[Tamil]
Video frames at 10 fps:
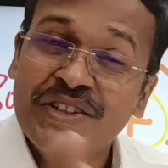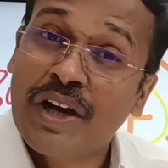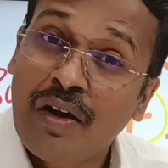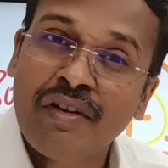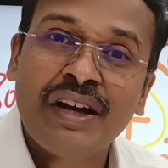ஸோ
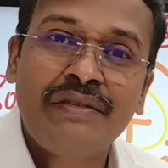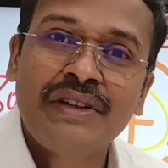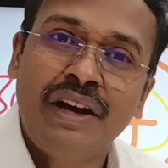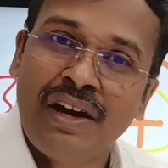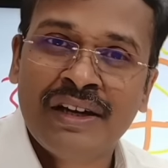அவங்க
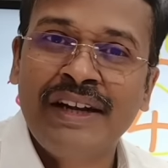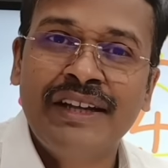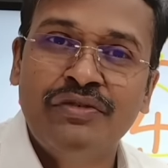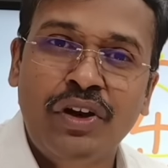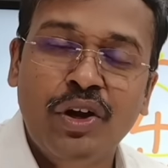வந்து ஆல்ரெடி
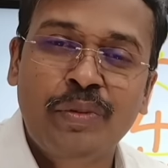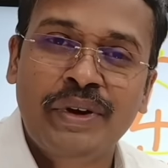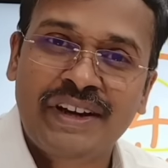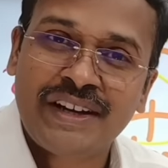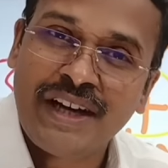அதை ஃபாலோ
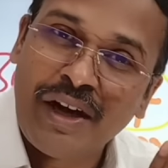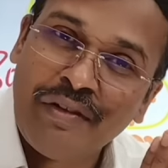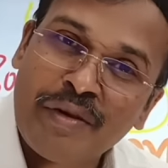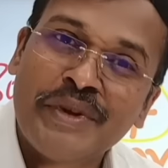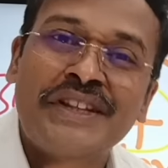பண்றாங்க
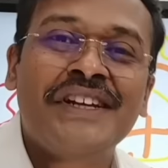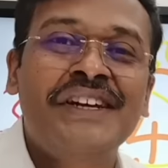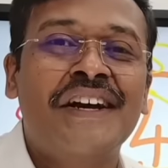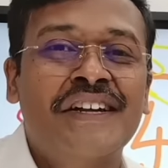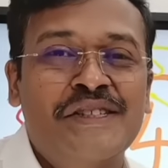அவங்க
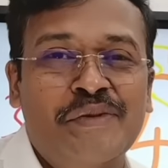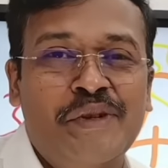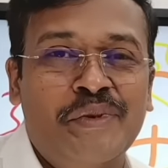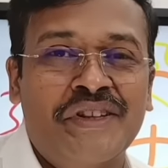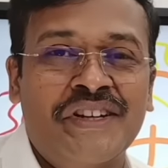மத்தியிலயும் ஆராய்ச்சி பண்ணி
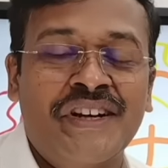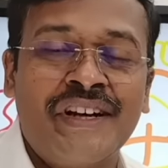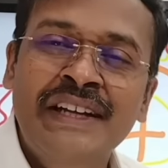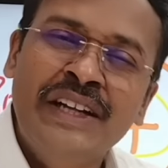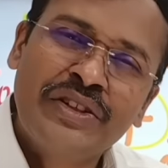பார்த்துருக்காங்க
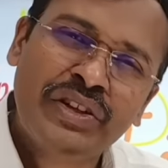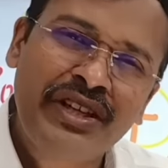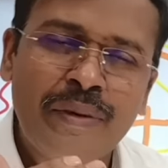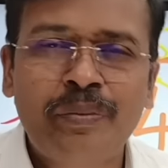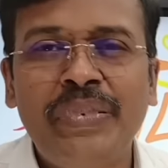ஸோ
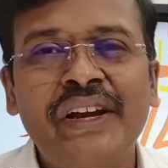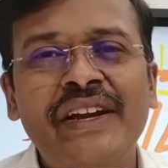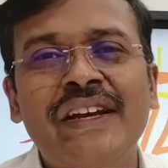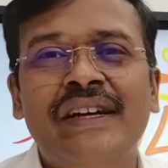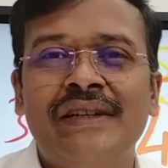எப்படி
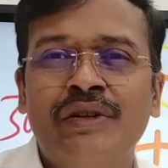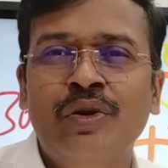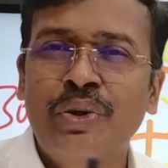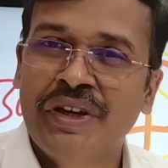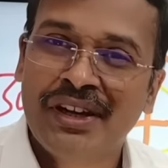நீங்க
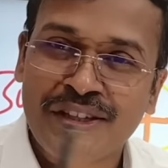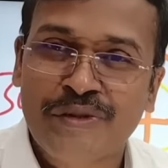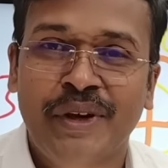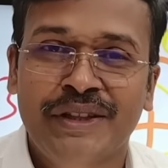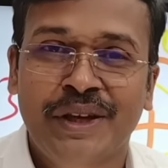கூட்டி கழிச்சு
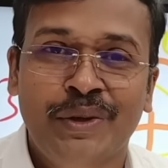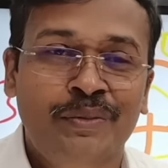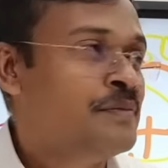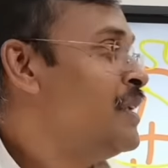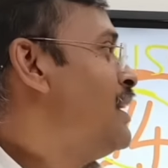பார்த்தாலும்
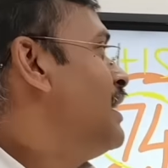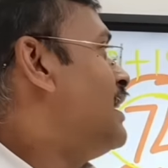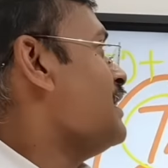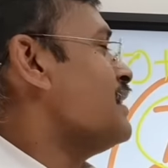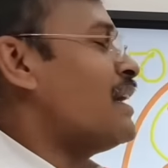
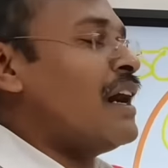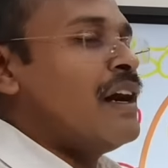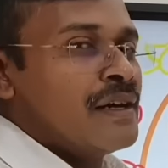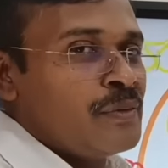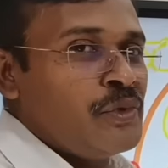இந்த
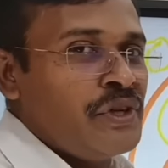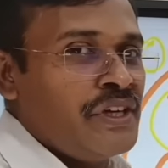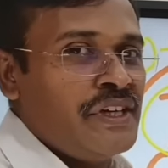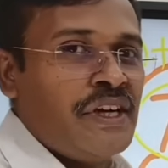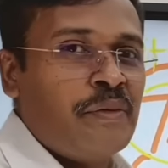ஆறு முட்டை
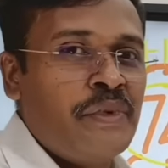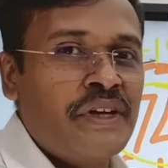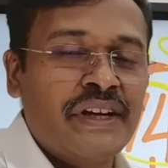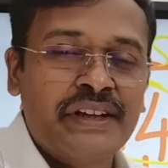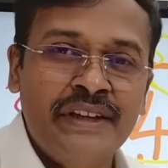
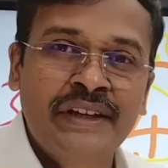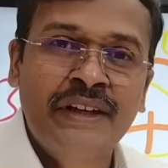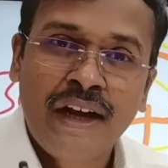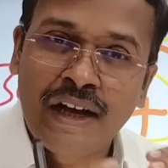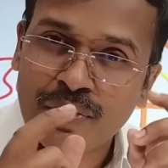அப்படிங்கிறது
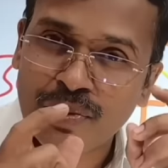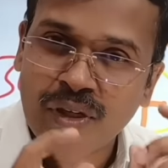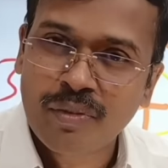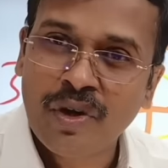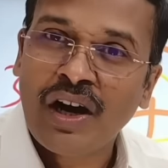அதுவும்
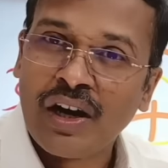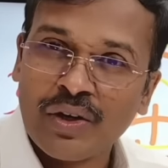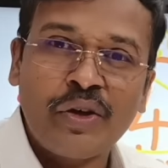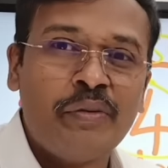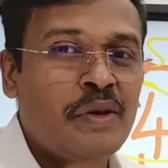நம்ம
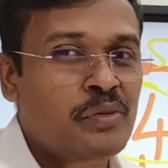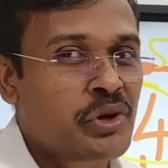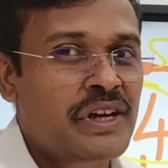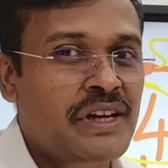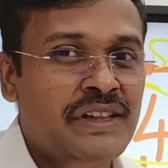ஆரோக்கியமான
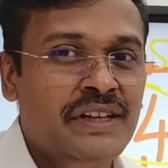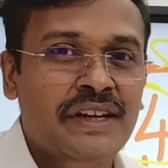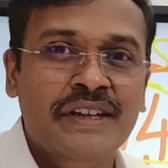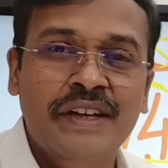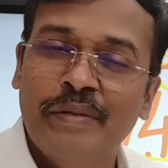முறையில்
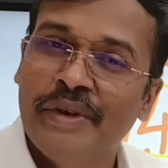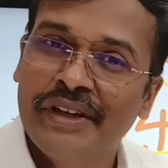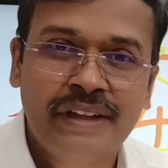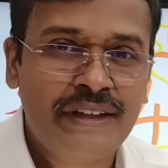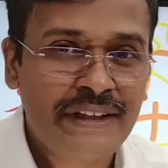எடுத்துக்கிறது
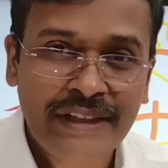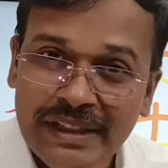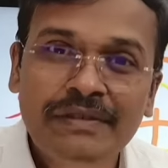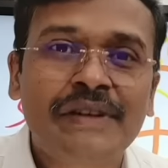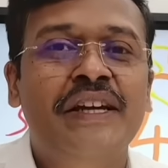அப்படிங்கிறது எந்த
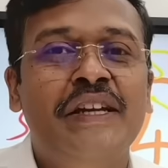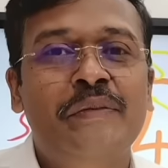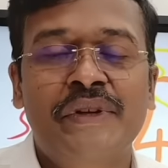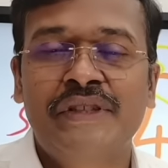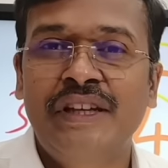வகையிலையும்
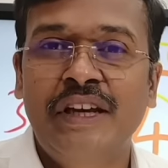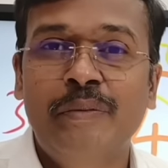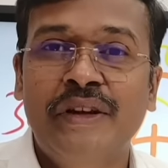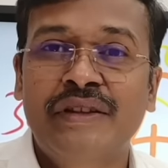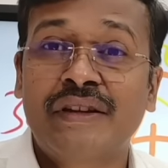பிரச்சனையை
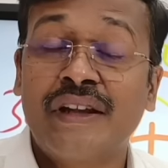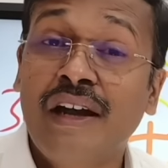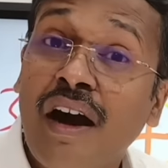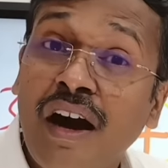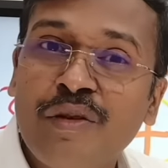ஏற்படுத்துறது இல்லை
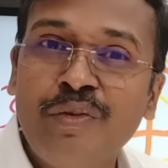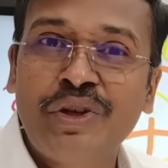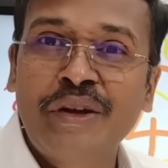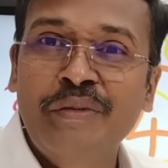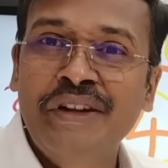ஆறு
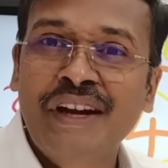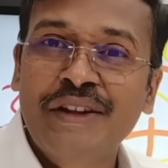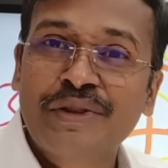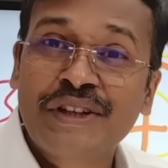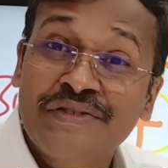முட்டை அப்படின்னா
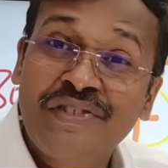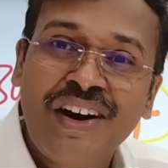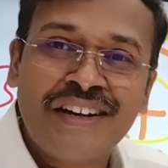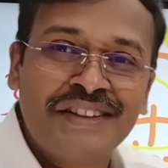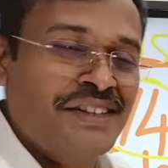நான் சொல்றது
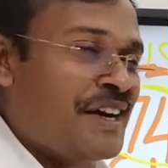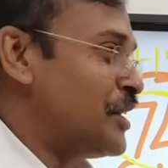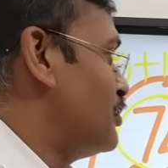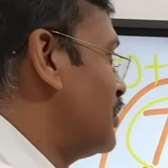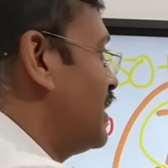வாரத்துக்கு ஆறு
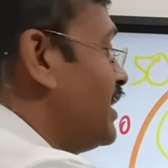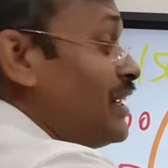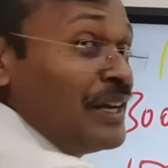முட்டைங்க